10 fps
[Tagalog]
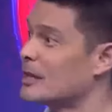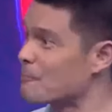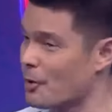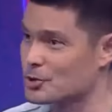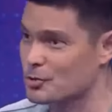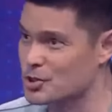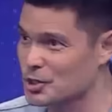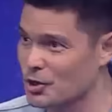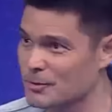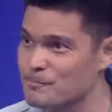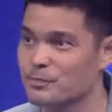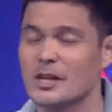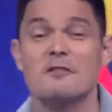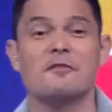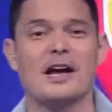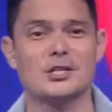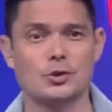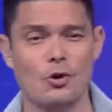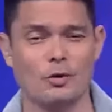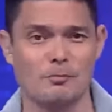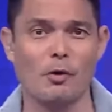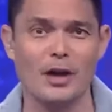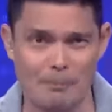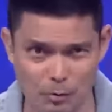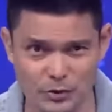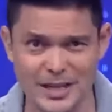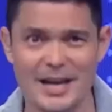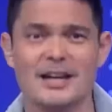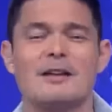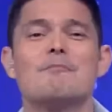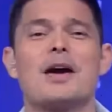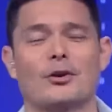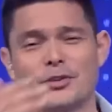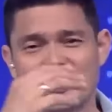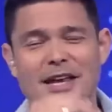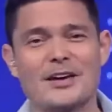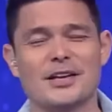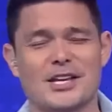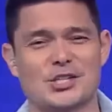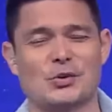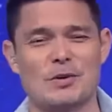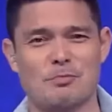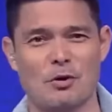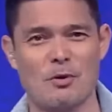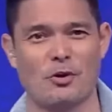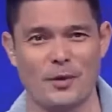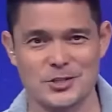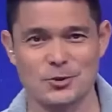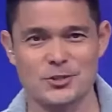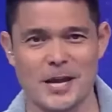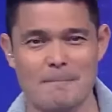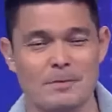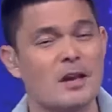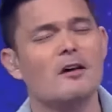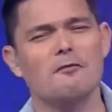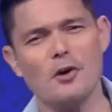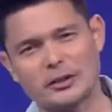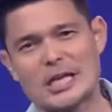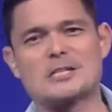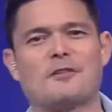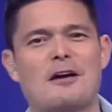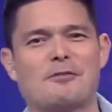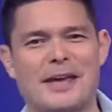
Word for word: din po ang susunod. Fast Talk with Boy Abunda. Meron din tayong guest to win promo question dyan. Fortress 5